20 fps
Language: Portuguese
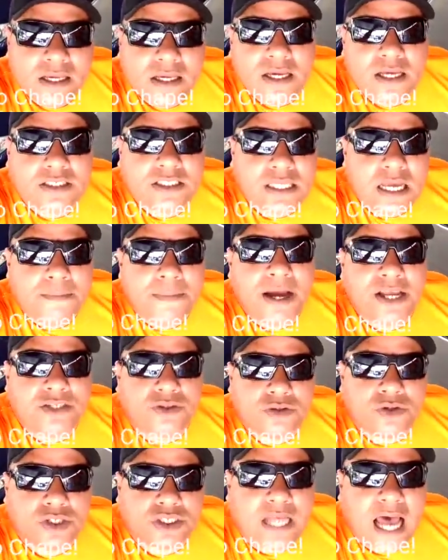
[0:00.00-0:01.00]
Isso é mais
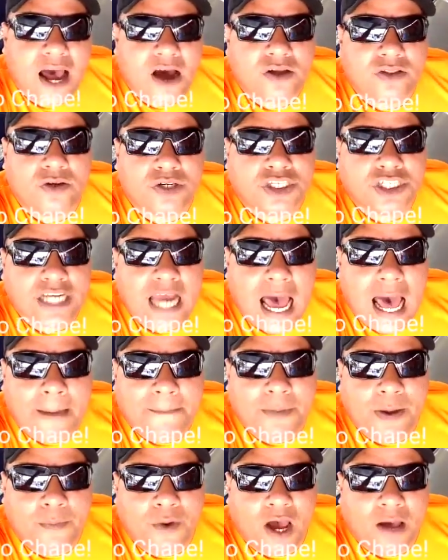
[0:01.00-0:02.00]
um dos carros do
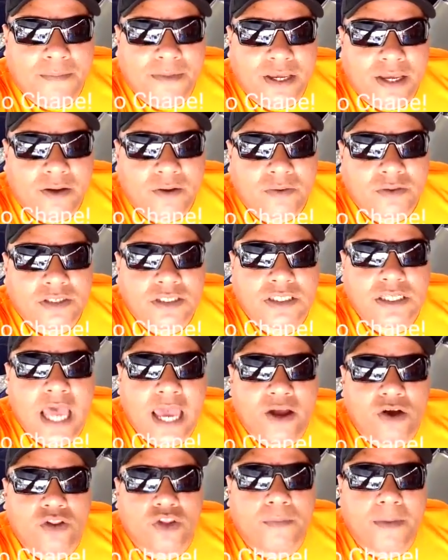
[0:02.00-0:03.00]
Chape, meu amigo.
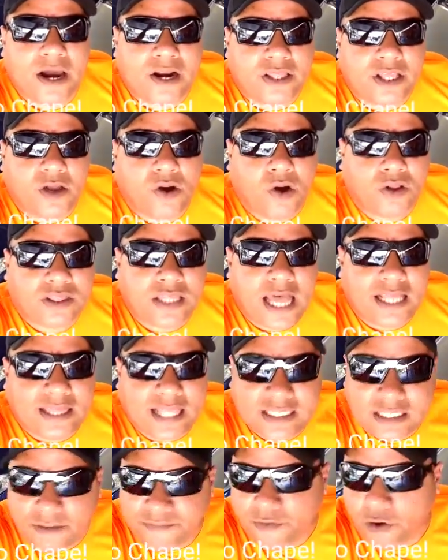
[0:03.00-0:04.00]
Segue o número de contato
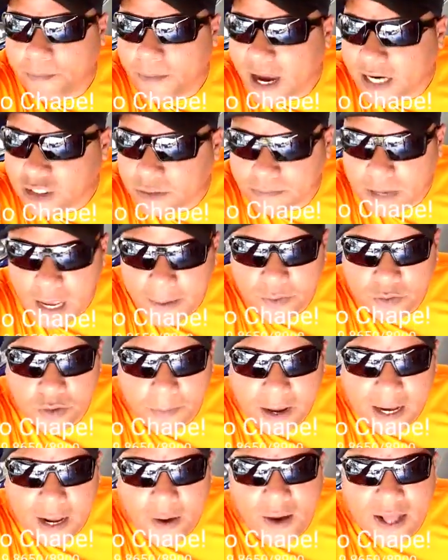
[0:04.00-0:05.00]
dessa filmagem, o mesmo
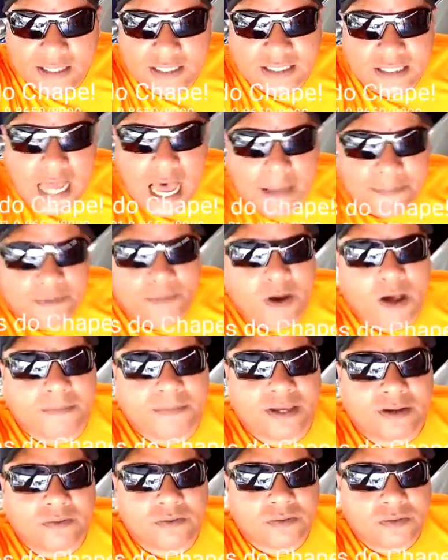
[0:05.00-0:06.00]
número é o WhatsApp, meu
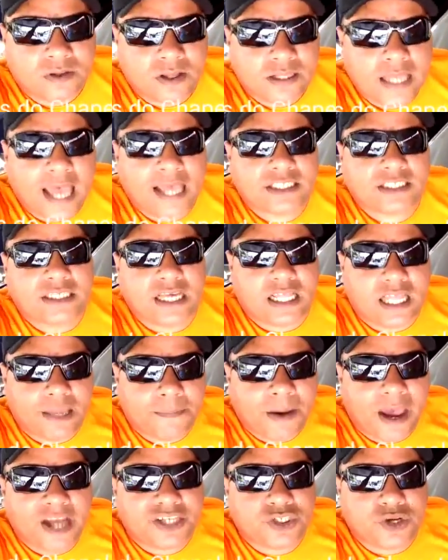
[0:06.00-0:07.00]
amigo. É
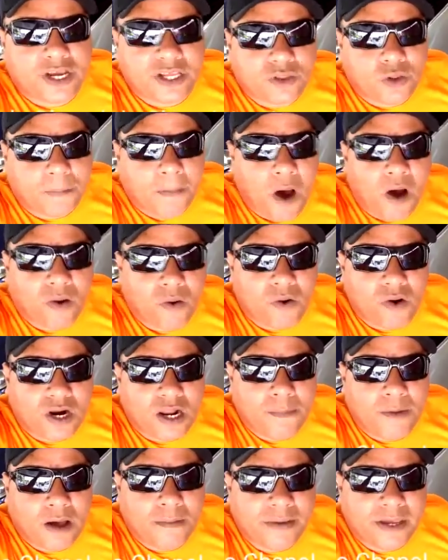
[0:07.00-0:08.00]
celebrejo que tu
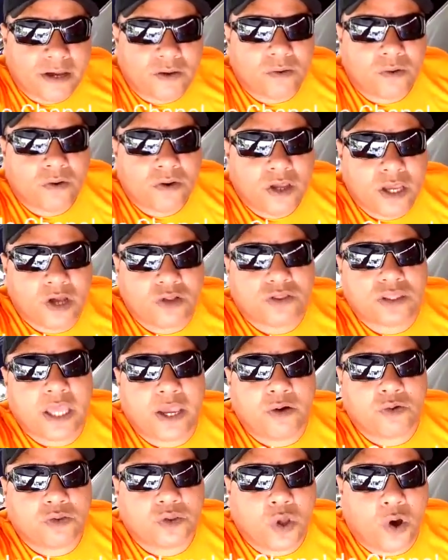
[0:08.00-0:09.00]
procura, meu amigo. Eu
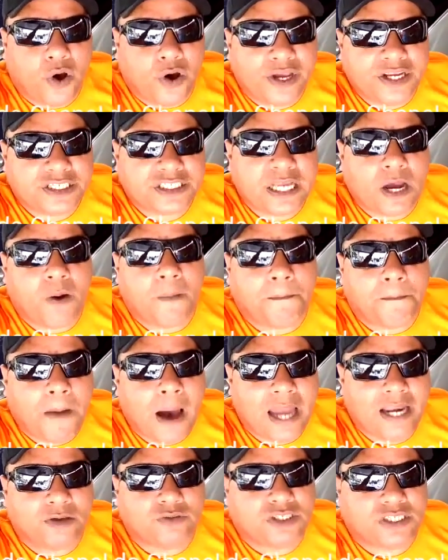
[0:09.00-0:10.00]
tenho dois, é um
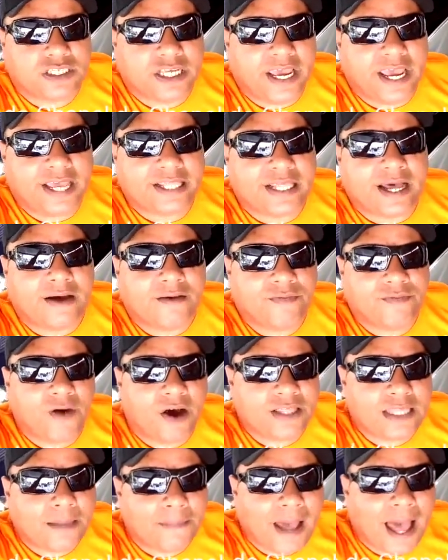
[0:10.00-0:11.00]
Palio e um Siena.
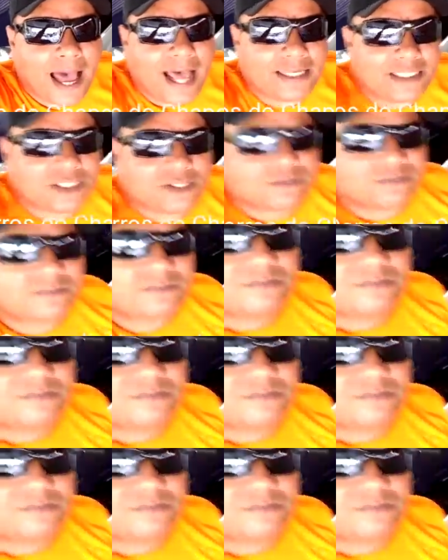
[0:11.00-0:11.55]
Forte abraço.